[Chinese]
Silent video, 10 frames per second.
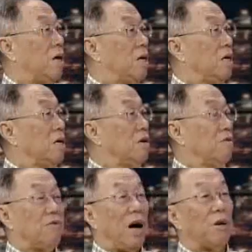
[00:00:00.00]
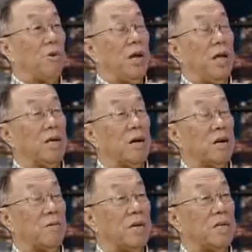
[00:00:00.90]
有啊。法国
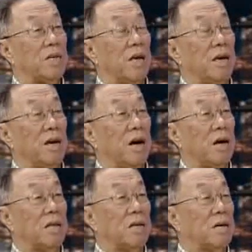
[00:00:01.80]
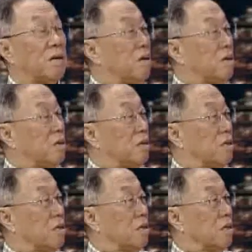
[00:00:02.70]
那个叫什么世界银行的那个
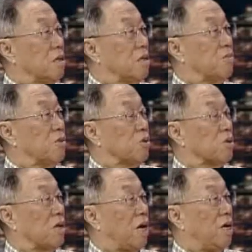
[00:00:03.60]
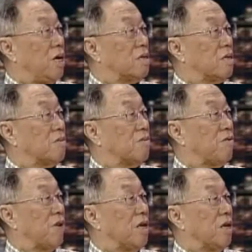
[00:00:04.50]
呃那个什么总裁呀
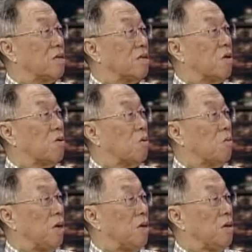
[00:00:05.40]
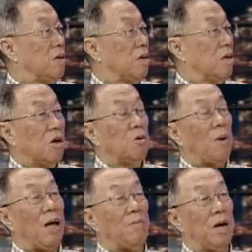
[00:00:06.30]
是什么，反正也是头儿吧，
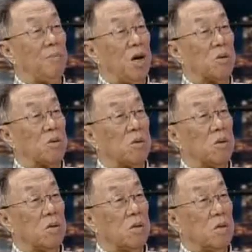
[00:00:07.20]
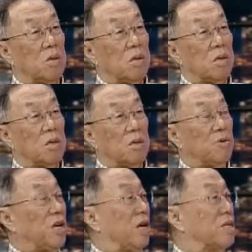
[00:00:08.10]
老板吧 b o s s
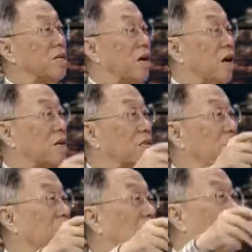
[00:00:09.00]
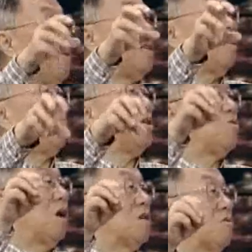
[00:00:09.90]
不也是这样？在美国被
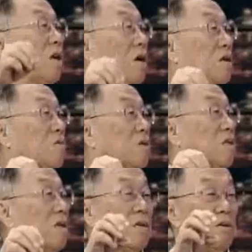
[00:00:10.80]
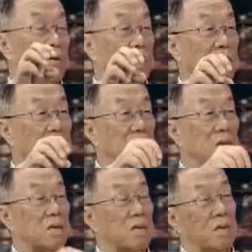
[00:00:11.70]
先被抓住了，说是他有这
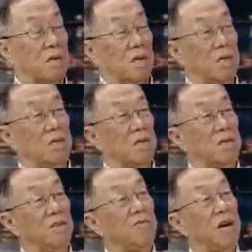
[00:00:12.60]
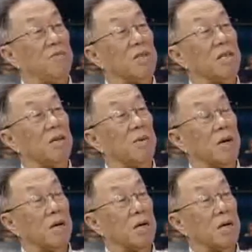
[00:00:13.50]
个这个。性侵犯问题就是